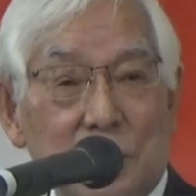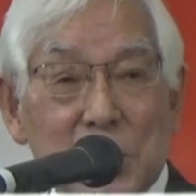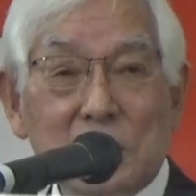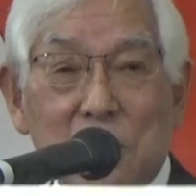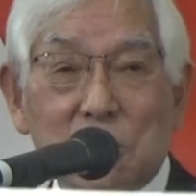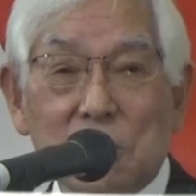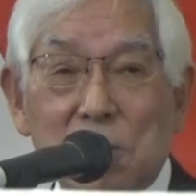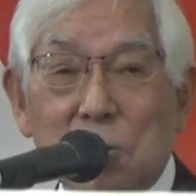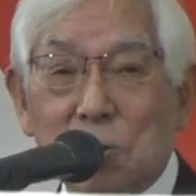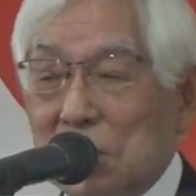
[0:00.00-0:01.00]
で皆さん
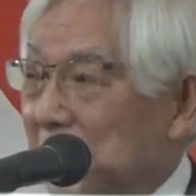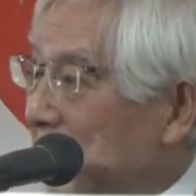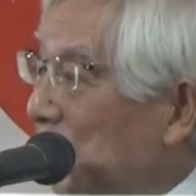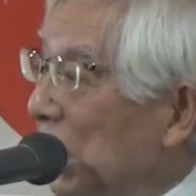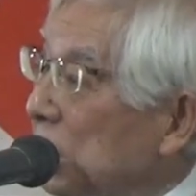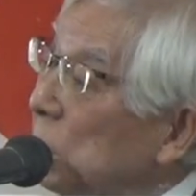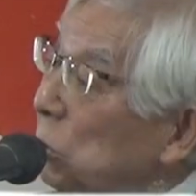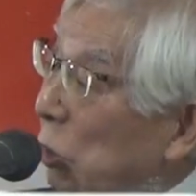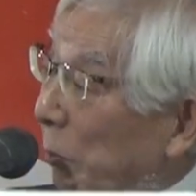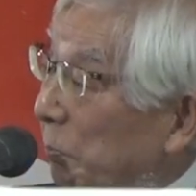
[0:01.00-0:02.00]
ロータリーのことは大体分かって
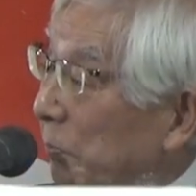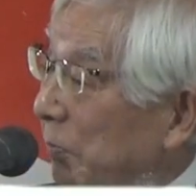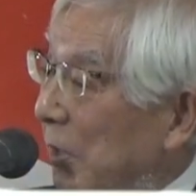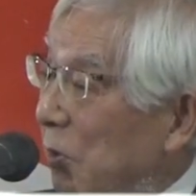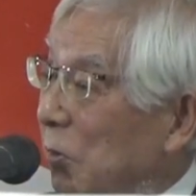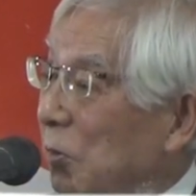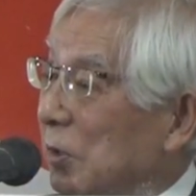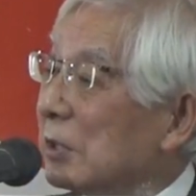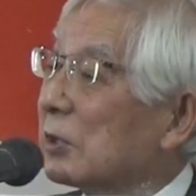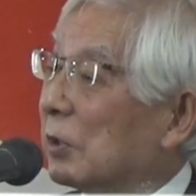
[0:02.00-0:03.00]
るというこ
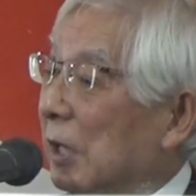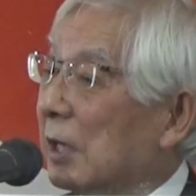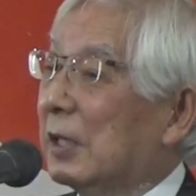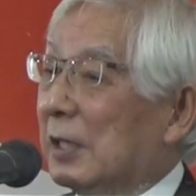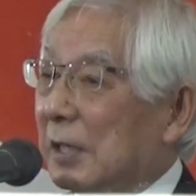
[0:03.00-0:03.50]
とですよね